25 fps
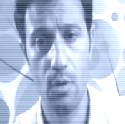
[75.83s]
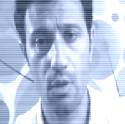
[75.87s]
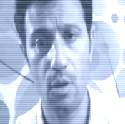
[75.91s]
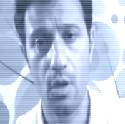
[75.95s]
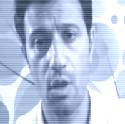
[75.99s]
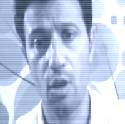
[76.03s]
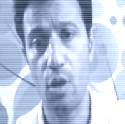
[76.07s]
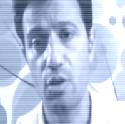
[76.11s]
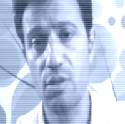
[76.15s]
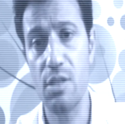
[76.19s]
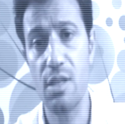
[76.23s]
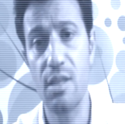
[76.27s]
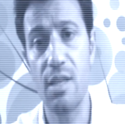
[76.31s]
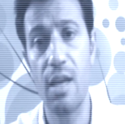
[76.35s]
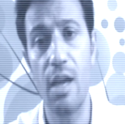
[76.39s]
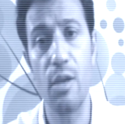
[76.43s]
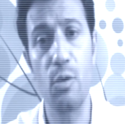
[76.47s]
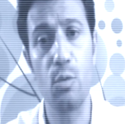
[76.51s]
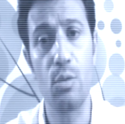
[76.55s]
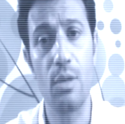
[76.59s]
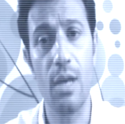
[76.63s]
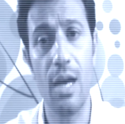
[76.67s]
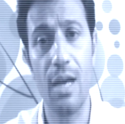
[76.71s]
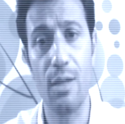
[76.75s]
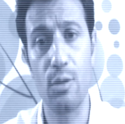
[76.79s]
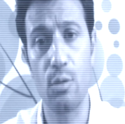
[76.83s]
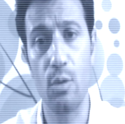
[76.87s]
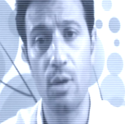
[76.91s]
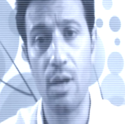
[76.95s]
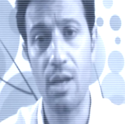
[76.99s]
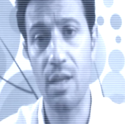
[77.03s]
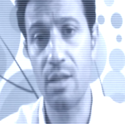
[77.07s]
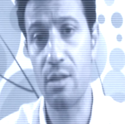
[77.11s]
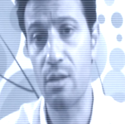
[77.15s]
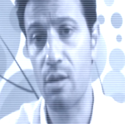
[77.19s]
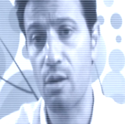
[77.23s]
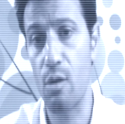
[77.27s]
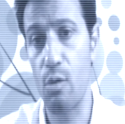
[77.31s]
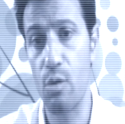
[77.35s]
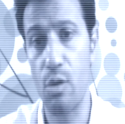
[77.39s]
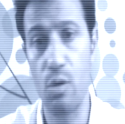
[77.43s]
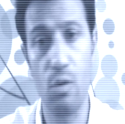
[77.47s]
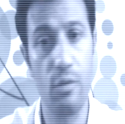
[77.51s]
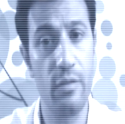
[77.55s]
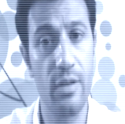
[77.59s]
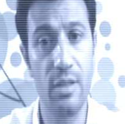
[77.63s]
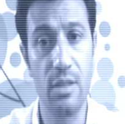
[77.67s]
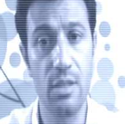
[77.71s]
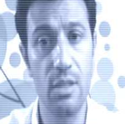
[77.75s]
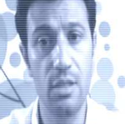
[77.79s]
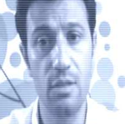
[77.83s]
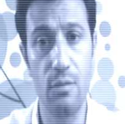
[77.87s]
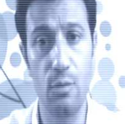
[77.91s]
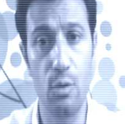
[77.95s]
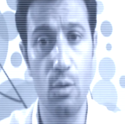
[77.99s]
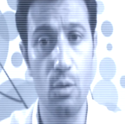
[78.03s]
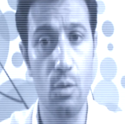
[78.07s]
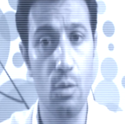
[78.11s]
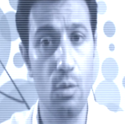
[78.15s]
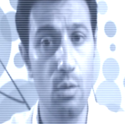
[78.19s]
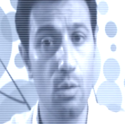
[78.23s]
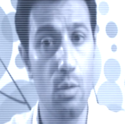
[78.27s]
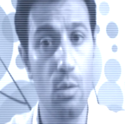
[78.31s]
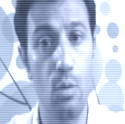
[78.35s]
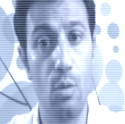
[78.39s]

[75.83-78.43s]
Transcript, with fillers: Che cosa ti ha aiutato a renderlo innovativo